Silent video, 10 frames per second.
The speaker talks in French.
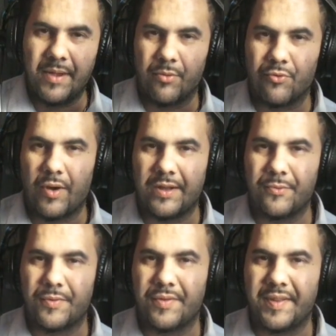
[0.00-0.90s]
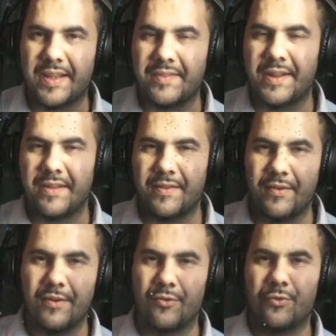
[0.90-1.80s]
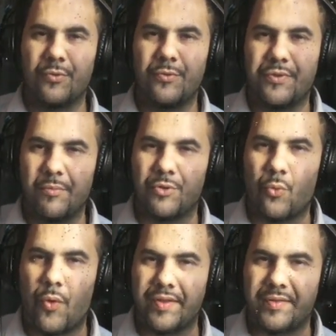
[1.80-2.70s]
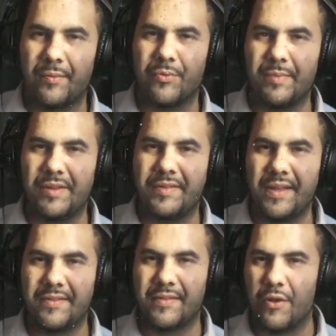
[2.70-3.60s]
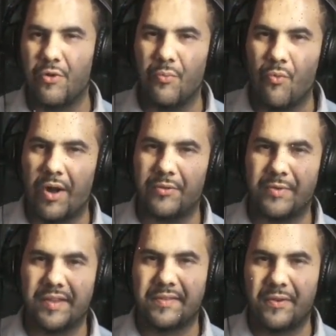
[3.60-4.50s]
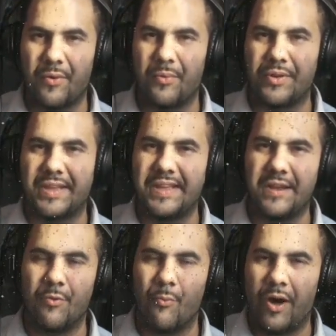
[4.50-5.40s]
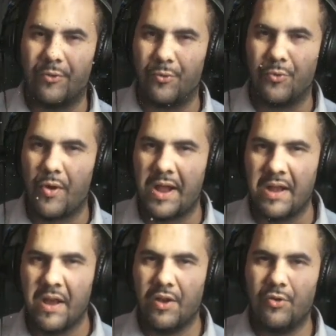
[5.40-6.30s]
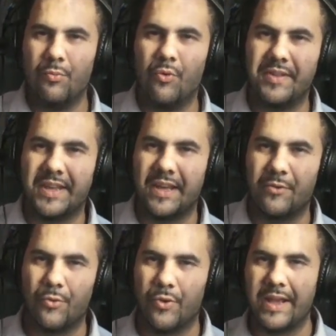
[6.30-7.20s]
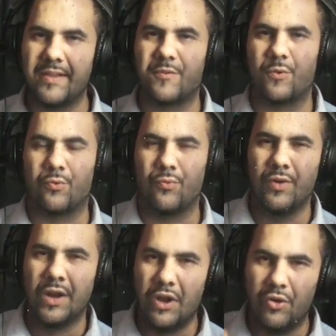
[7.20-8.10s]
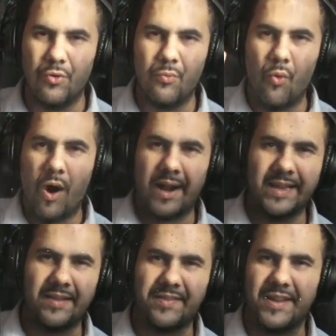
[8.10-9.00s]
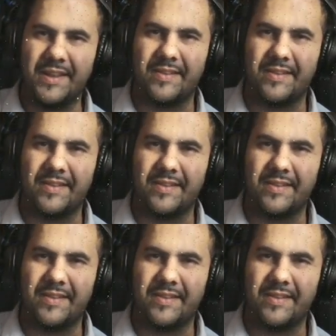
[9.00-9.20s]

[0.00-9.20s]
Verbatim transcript: bien bonjour à tous, c'est Castelix, et aujourd'hui nous sommes le 3 décembre 2016, le mois de décembre qui est le mois de Noël, le mois des cadeaux et surtout le mois Castelix.